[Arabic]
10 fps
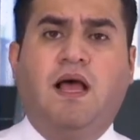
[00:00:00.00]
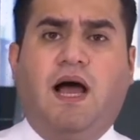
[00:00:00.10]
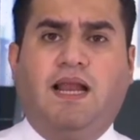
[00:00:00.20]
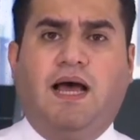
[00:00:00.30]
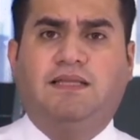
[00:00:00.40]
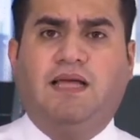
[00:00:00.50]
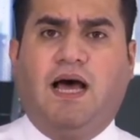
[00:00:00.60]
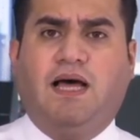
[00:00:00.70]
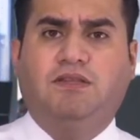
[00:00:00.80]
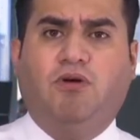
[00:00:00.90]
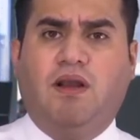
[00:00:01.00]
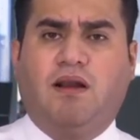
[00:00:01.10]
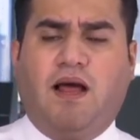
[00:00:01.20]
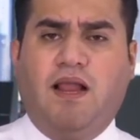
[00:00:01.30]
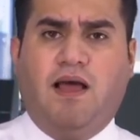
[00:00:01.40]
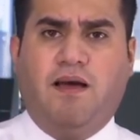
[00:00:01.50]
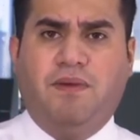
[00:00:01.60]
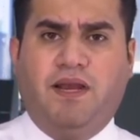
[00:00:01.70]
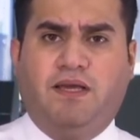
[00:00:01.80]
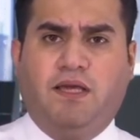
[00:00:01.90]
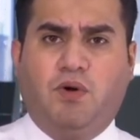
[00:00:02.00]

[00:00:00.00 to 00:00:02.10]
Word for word: على أداء الدولار الأمريكي